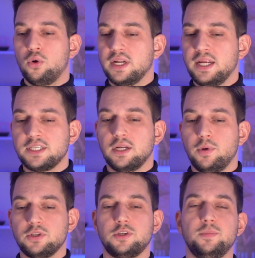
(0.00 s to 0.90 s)
Und an der Stelle
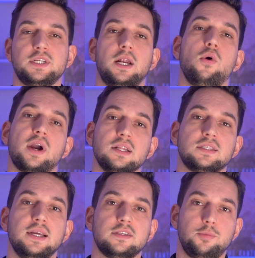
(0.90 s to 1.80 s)
möchte ich mich dann auch
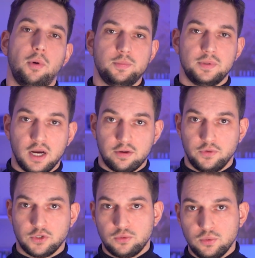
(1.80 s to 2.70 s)
ganz herzlich bei euch bedanken
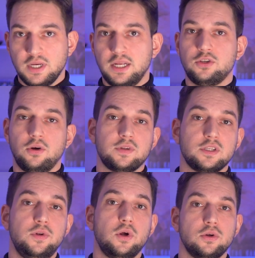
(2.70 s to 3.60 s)
fürs Zusehen. Ich hoffe,
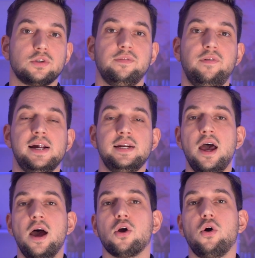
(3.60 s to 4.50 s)
das Video hat euch gefallen,
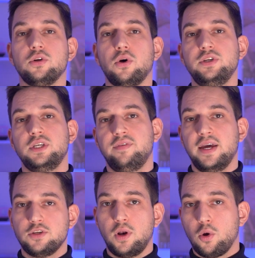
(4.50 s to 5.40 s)
konnte euch
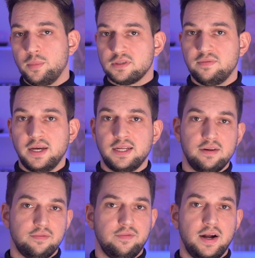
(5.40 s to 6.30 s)
eventuell auch ein bisschen
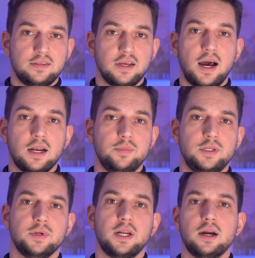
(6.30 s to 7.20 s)
weiterhelfen, falls ihr gerade
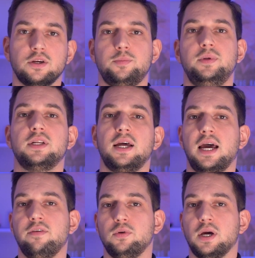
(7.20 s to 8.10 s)
mit dem Gedanken spielt, ein
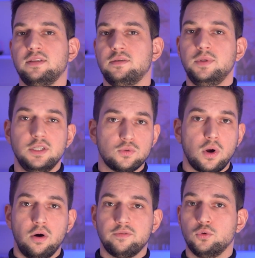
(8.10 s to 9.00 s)
iPhone 13 Mini zu
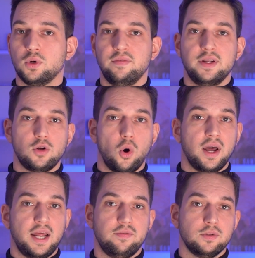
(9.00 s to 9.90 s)
kaufen oder eventuell auch
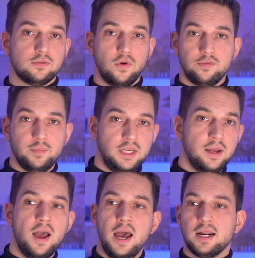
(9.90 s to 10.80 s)
ein iPhone 12
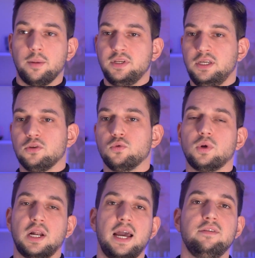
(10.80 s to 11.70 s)
Mini. Dann habt ihr hier so
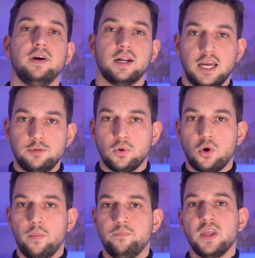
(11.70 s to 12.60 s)
einen kleinen Vergleich
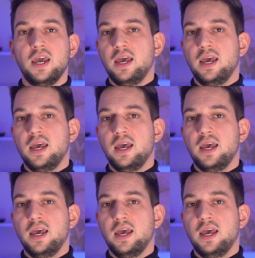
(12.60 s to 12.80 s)
bekommen.